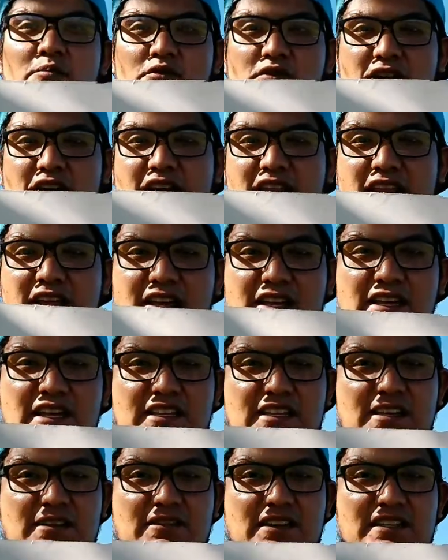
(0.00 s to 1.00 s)
pulgada y la
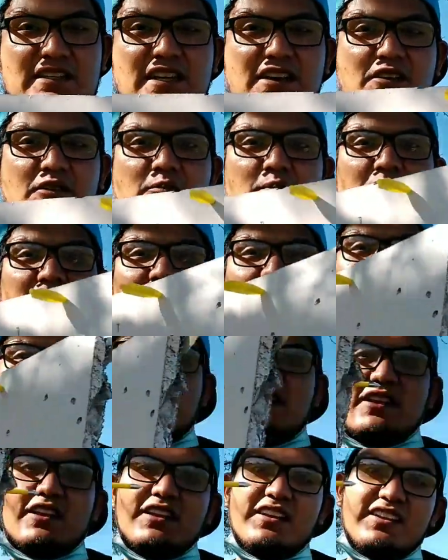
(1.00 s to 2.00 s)
atraviesan
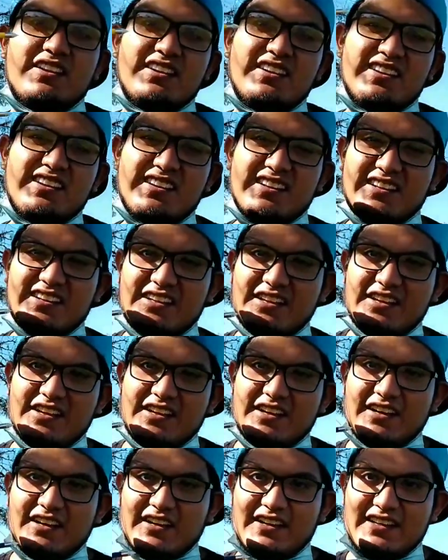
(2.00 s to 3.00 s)
completamente.
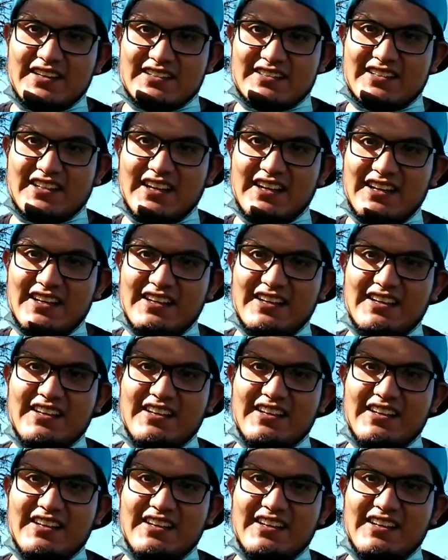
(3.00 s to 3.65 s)
Ahí está.